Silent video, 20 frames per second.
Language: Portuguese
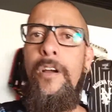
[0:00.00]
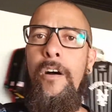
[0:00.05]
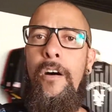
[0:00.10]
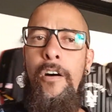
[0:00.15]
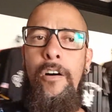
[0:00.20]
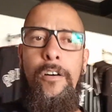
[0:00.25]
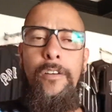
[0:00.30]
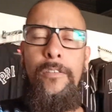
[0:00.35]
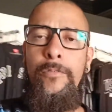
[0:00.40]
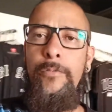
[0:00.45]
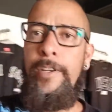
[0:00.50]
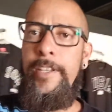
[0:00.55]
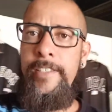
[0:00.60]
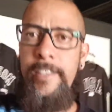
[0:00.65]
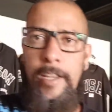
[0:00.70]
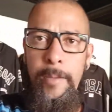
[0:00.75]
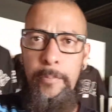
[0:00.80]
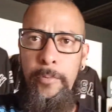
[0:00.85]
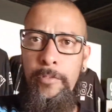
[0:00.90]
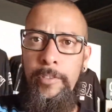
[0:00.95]
Ó, um
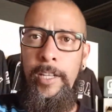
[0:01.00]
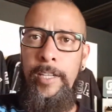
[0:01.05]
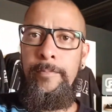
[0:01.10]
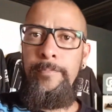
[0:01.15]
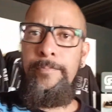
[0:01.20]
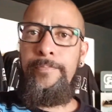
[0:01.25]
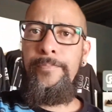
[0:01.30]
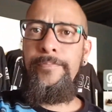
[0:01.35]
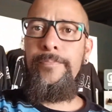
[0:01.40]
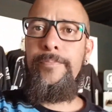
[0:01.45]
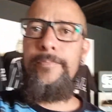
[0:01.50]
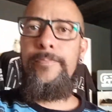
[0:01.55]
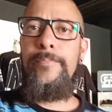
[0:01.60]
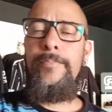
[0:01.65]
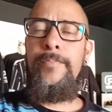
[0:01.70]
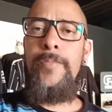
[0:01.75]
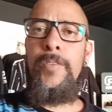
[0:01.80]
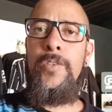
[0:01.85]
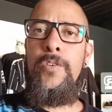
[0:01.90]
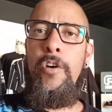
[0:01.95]
exemplo, tá?
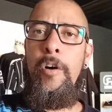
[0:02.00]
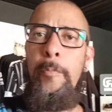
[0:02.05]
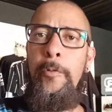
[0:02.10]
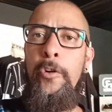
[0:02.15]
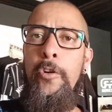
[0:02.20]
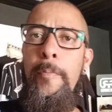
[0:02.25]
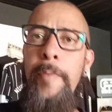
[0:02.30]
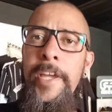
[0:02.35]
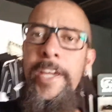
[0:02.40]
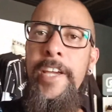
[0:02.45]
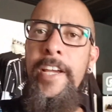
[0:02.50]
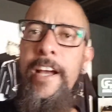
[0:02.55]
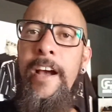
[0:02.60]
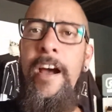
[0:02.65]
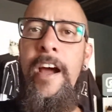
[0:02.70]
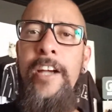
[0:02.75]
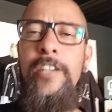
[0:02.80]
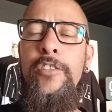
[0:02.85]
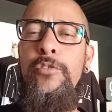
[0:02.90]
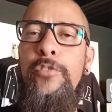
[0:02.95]
Ó, meu nome é
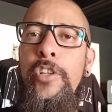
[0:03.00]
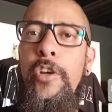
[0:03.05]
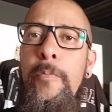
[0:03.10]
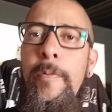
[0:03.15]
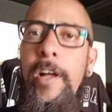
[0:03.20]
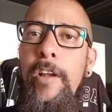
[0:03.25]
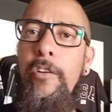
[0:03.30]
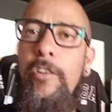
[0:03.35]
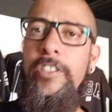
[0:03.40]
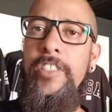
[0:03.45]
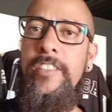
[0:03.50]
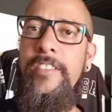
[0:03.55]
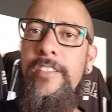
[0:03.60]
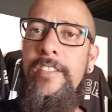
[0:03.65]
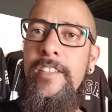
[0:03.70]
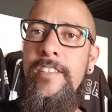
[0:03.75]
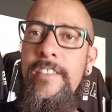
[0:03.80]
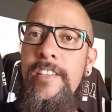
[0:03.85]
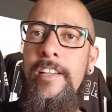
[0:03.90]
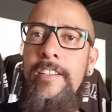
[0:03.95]
Ricardo, tenho uma loja
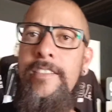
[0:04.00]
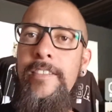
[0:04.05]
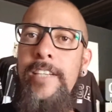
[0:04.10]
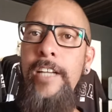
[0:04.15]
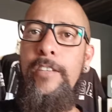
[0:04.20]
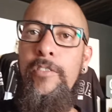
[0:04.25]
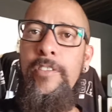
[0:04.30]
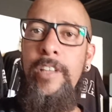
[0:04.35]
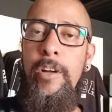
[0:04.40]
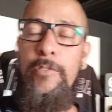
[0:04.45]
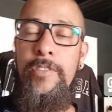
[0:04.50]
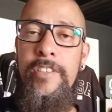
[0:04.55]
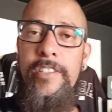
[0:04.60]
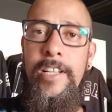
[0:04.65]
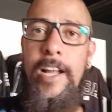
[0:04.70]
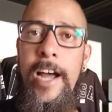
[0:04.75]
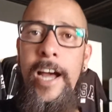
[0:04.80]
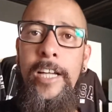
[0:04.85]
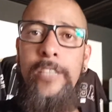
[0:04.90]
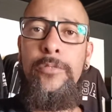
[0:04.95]
assim, assim, assado em tal
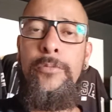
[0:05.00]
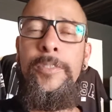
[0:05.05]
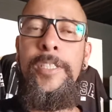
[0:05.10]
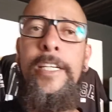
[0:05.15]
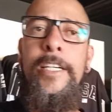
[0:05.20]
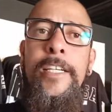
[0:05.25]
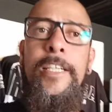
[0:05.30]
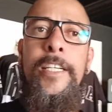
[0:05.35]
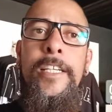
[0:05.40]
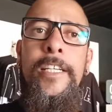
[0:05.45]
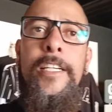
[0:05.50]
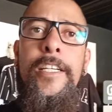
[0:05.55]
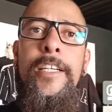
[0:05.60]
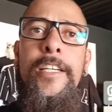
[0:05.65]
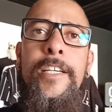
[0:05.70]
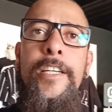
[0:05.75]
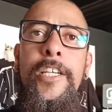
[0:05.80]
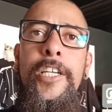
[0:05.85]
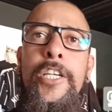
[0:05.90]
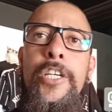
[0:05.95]
estado
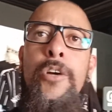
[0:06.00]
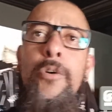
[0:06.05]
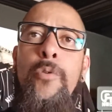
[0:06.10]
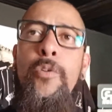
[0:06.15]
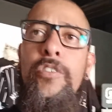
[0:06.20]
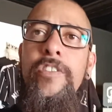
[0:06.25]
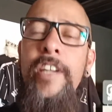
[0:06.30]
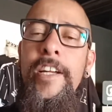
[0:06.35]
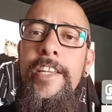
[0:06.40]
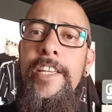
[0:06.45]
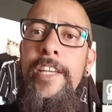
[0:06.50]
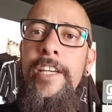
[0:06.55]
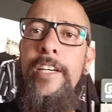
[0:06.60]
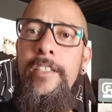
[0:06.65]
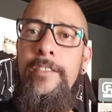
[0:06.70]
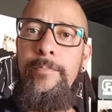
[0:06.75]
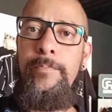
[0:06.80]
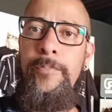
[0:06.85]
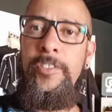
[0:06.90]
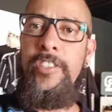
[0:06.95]
e eu
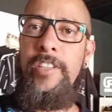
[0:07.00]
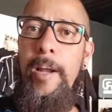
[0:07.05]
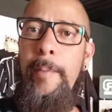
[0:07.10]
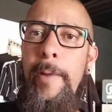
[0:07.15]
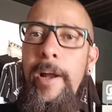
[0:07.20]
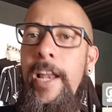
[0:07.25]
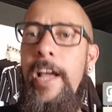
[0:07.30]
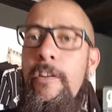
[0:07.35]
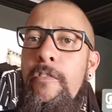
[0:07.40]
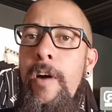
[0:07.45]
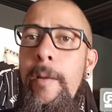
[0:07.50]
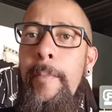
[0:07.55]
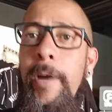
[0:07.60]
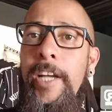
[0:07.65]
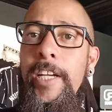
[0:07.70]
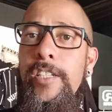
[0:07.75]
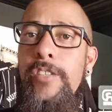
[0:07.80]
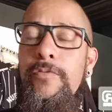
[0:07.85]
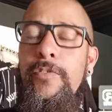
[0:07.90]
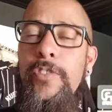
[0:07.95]
gostaria de trabalhar com a
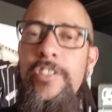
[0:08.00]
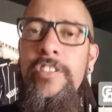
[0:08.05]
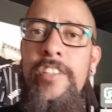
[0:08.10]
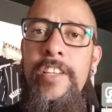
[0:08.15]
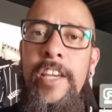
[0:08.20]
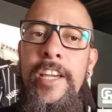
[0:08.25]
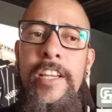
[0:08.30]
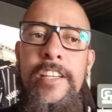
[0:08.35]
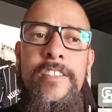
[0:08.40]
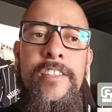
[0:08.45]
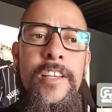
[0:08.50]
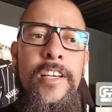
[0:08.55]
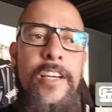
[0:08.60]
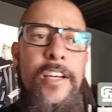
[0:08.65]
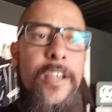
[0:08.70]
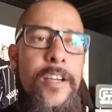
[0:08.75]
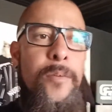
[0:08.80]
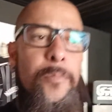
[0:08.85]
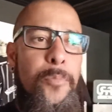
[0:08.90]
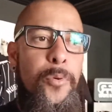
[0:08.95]
marca de vocês
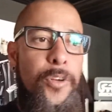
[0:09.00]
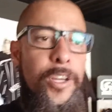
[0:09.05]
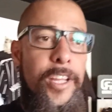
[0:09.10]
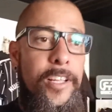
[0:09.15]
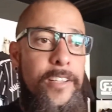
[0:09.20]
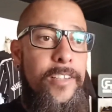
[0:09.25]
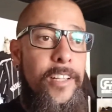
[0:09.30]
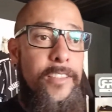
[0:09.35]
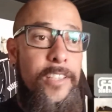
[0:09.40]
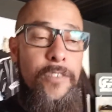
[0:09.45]
porque está